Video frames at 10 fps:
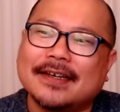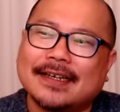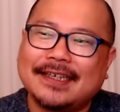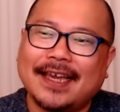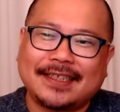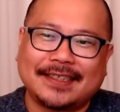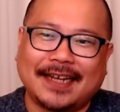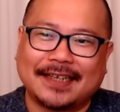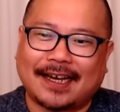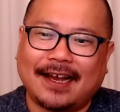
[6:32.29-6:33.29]
이에
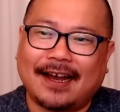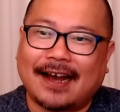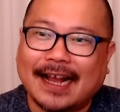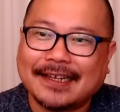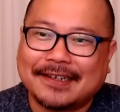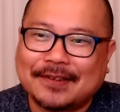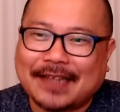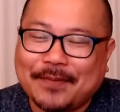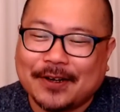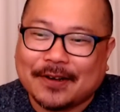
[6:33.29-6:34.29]
진행자가 아니
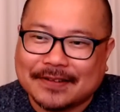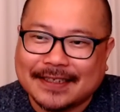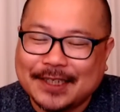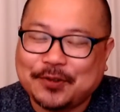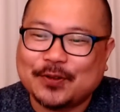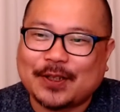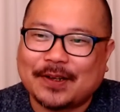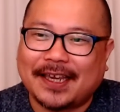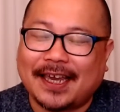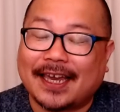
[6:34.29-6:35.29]
그렇다면
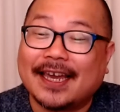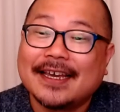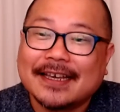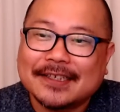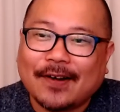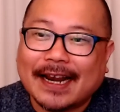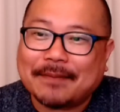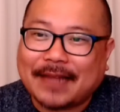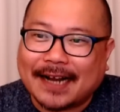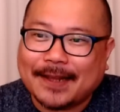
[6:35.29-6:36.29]
이준석께 천하람
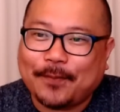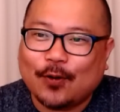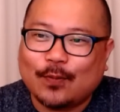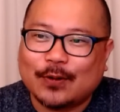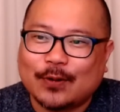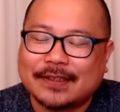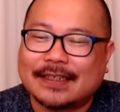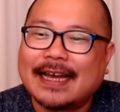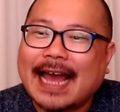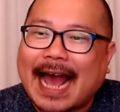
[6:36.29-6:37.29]
당대표 후보는
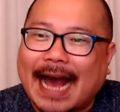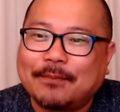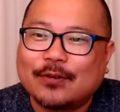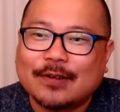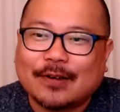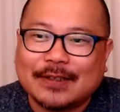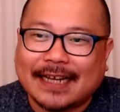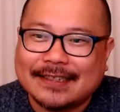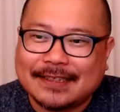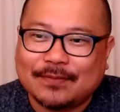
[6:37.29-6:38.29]
안 부를 거냐는
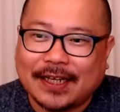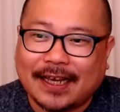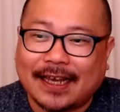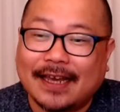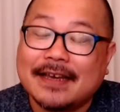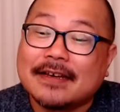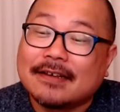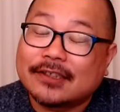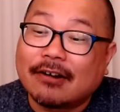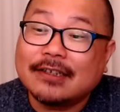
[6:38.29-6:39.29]
질문에
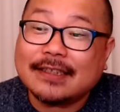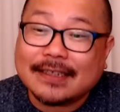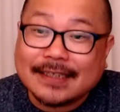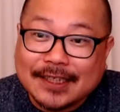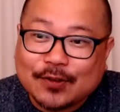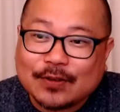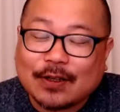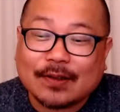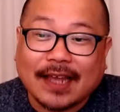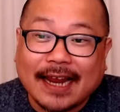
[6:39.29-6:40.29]
저는
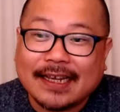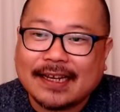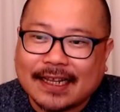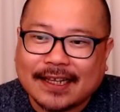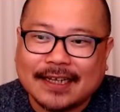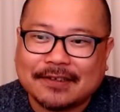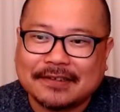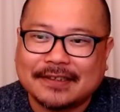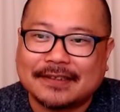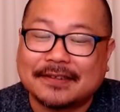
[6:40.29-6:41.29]
이준석 대리인에
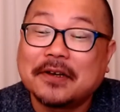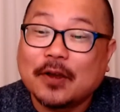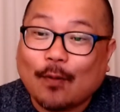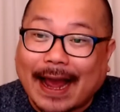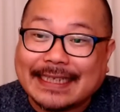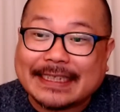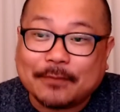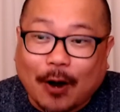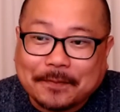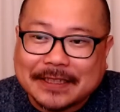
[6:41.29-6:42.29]
대해서는 관심
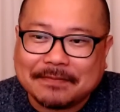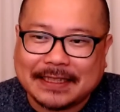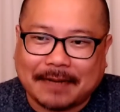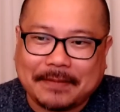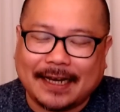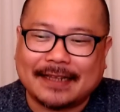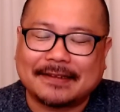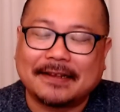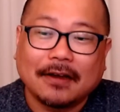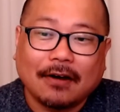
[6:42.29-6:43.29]
없습니다만
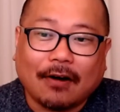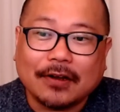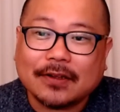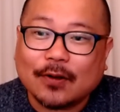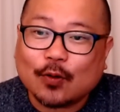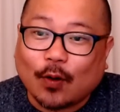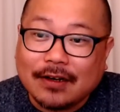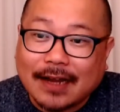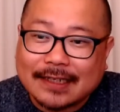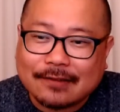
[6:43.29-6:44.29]
어떤
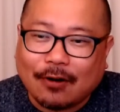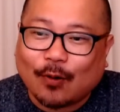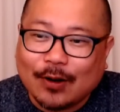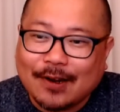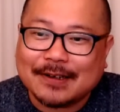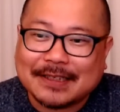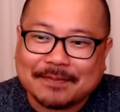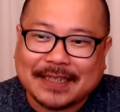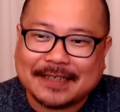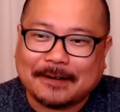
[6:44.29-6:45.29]
권력을, 어, 권력을
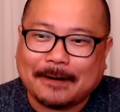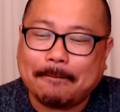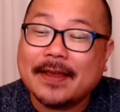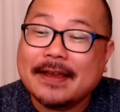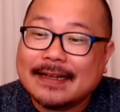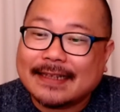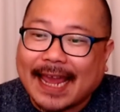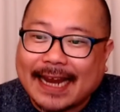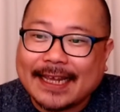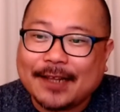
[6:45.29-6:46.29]
틈타서
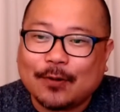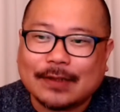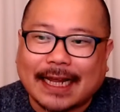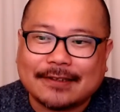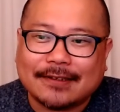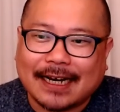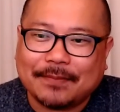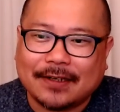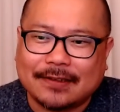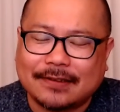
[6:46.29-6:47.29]
대리인으로 나선
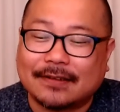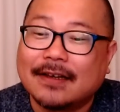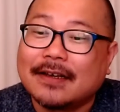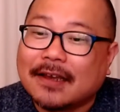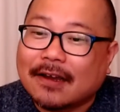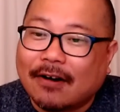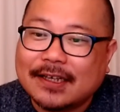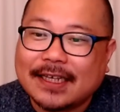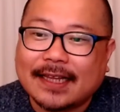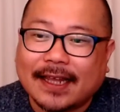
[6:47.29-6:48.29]
사람들은
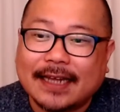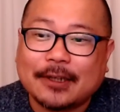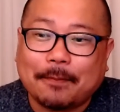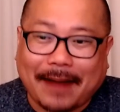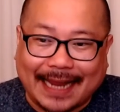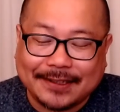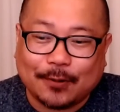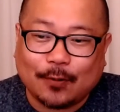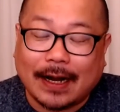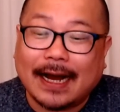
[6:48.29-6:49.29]
거기에 대해서
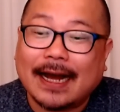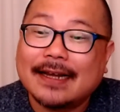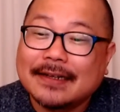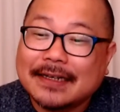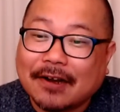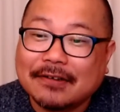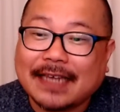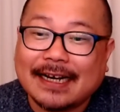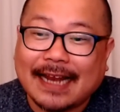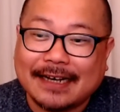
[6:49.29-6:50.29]
반성과
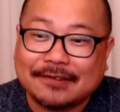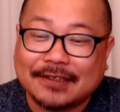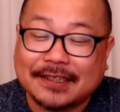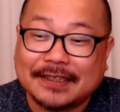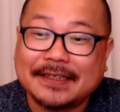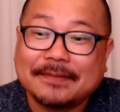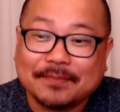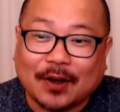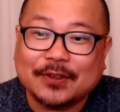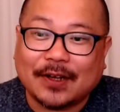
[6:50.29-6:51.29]
성찰을 하는 것이
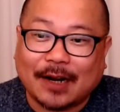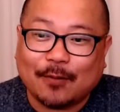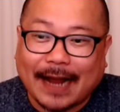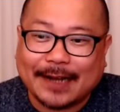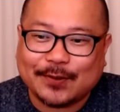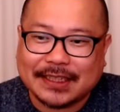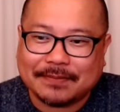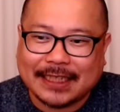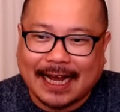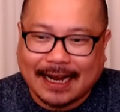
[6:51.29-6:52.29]
먼저라고 강조했습니다.